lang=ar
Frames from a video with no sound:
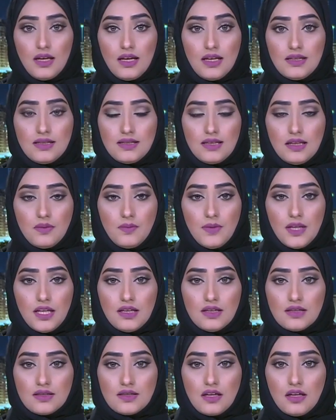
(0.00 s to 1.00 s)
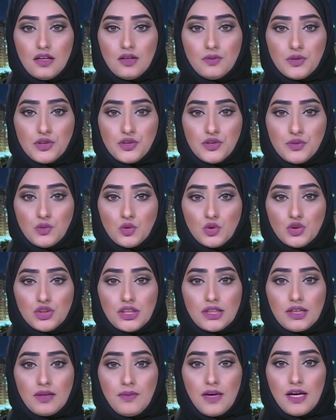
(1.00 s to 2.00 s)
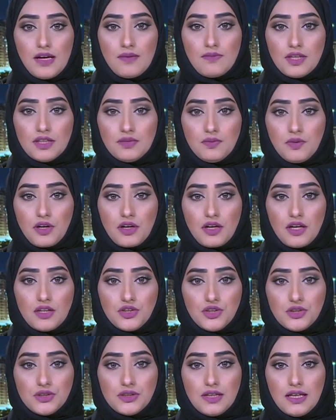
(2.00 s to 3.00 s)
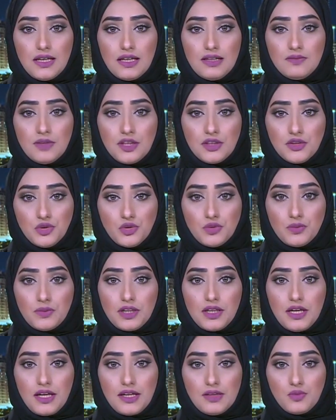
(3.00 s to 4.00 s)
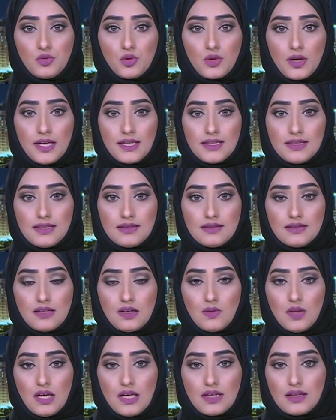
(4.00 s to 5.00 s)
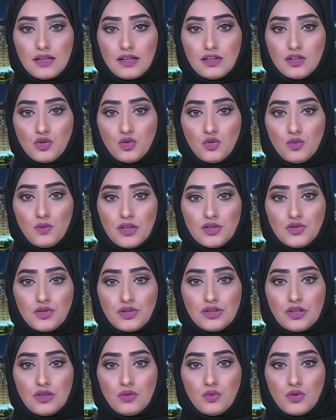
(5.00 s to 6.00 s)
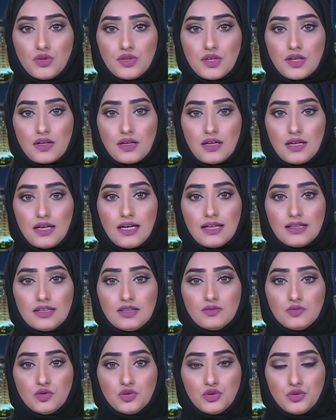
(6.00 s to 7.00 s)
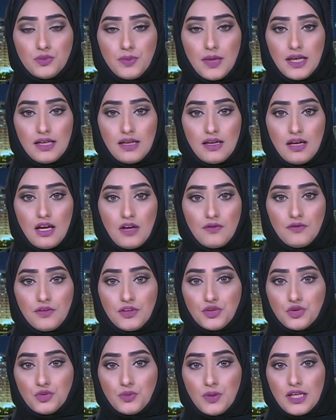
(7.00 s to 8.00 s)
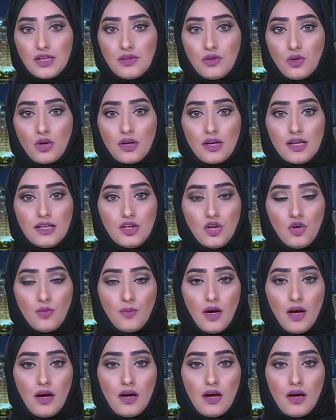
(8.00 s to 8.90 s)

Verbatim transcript: استقبل صاحب السمو الشيخ محمد بن راشد ال مكتوم نائب رئيس الدولة رئيس مجلس الوزراء حاكم دبي في دبي ظهر اليوم